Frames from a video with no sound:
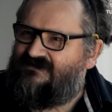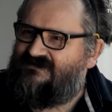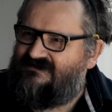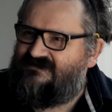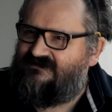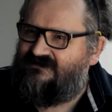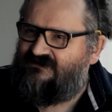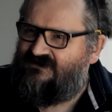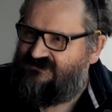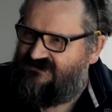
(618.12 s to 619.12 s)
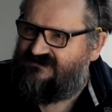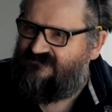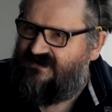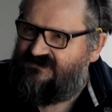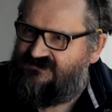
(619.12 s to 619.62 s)
też jest, też jest
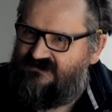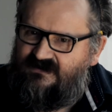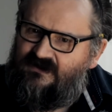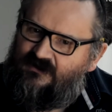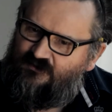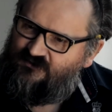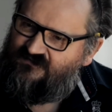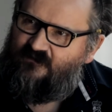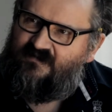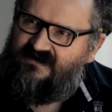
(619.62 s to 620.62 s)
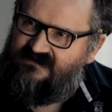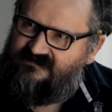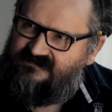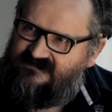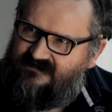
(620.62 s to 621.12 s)
ważne, to już w
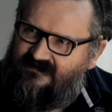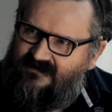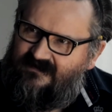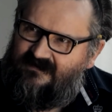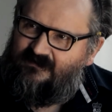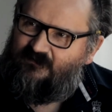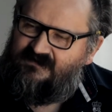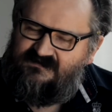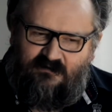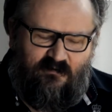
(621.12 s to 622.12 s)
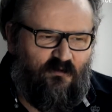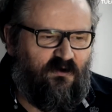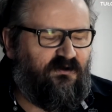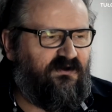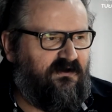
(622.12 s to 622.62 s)
operetce będziemy
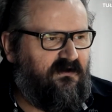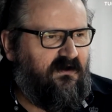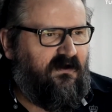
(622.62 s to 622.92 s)
mogli